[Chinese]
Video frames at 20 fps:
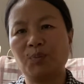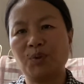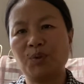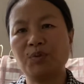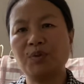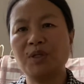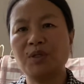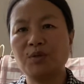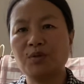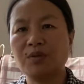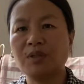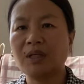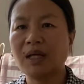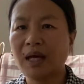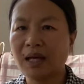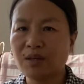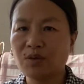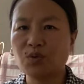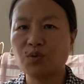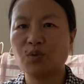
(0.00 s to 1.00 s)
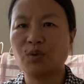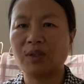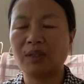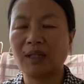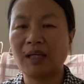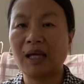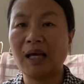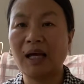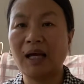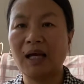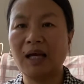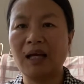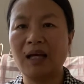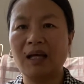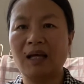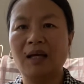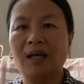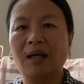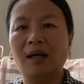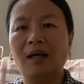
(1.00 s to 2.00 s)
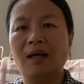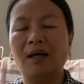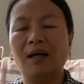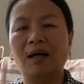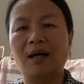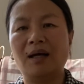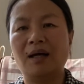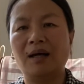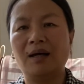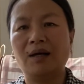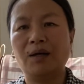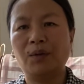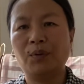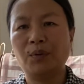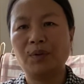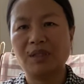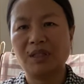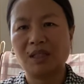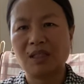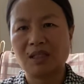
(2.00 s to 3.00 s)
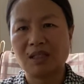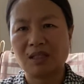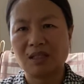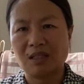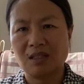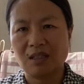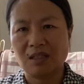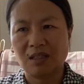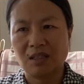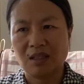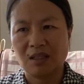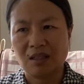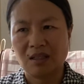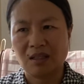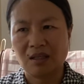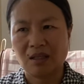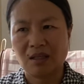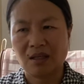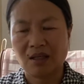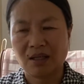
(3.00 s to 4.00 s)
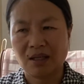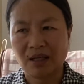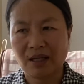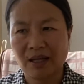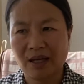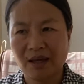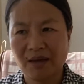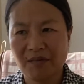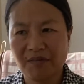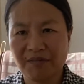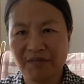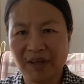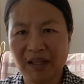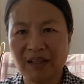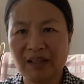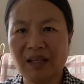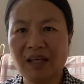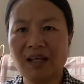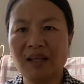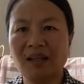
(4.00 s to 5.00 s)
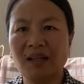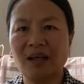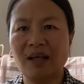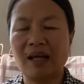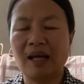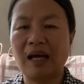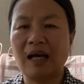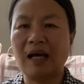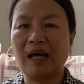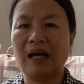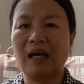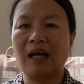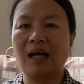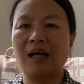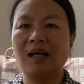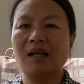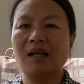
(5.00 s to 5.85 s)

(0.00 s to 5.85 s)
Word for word: 比如说，你就是开锁的呀，呃，或者是开饭店的呀，